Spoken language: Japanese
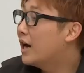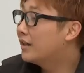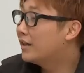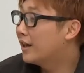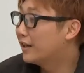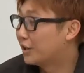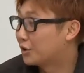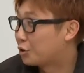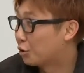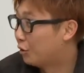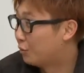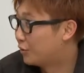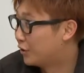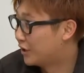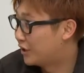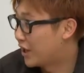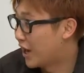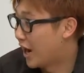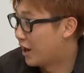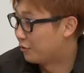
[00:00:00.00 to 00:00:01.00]
えないでしょ。すみ
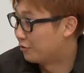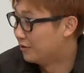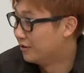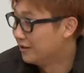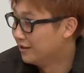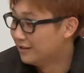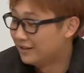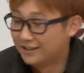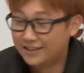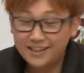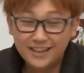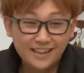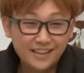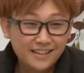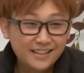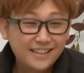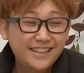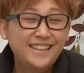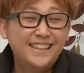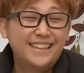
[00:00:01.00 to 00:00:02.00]
ません
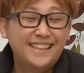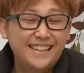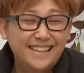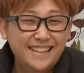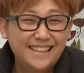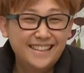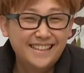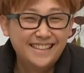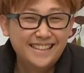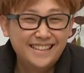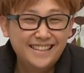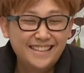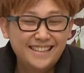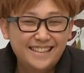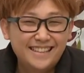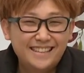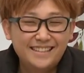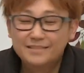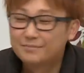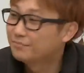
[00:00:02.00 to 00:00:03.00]
ね。さあ
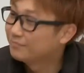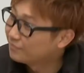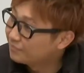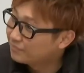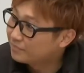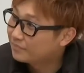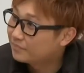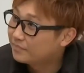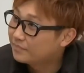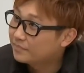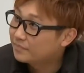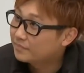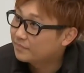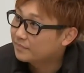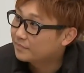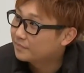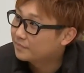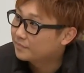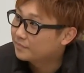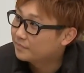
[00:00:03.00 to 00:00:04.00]
ねもう感動のあま
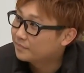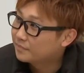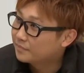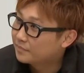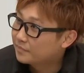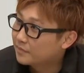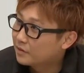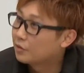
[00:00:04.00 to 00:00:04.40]
りね。いや本